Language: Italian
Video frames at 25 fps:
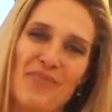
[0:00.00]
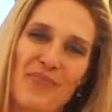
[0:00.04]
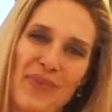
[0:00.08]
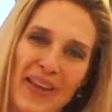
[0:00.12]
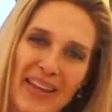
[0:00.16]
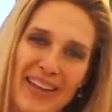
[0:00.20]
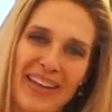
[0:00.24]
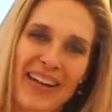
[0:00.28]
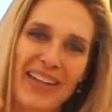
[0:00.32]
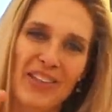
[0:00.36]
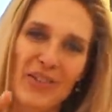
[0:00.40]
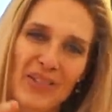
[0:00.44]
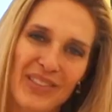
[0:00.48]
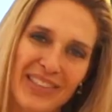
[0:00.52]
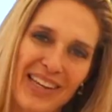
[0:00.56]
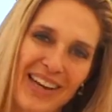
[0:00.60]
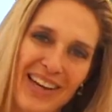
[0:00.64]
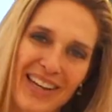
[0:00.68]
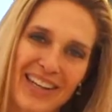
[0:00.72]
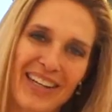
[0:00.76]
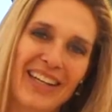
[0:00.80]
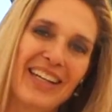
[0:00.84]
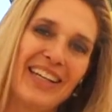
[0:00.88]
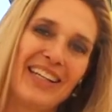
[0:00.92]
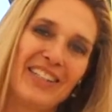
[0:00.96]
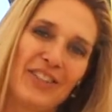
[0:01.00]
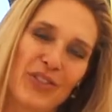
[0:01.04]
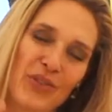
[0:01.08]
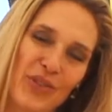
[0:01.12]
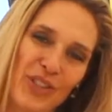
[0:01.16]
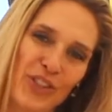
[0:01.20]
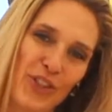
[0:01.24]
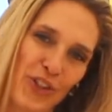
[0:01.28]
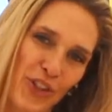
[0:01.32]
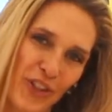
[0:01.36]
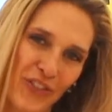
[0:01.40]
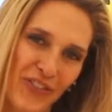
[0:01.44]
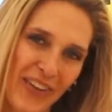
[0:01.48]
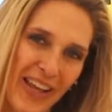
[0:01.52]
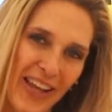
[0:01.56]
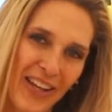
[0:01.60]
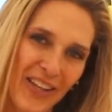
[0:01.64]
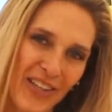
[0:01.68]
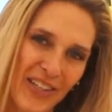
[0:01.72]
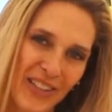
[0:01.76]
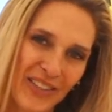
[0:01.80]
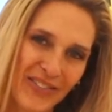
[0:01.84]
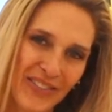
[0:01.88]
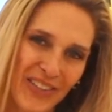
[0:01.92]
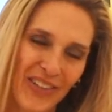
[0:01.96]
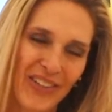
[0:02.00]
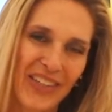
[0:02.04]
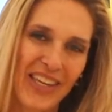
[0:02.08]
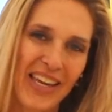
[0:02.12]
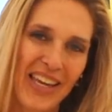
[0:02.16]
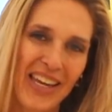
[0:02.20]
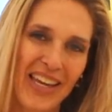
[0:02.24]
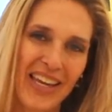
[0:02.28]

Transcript: per aiutare il tuo cervello, ok?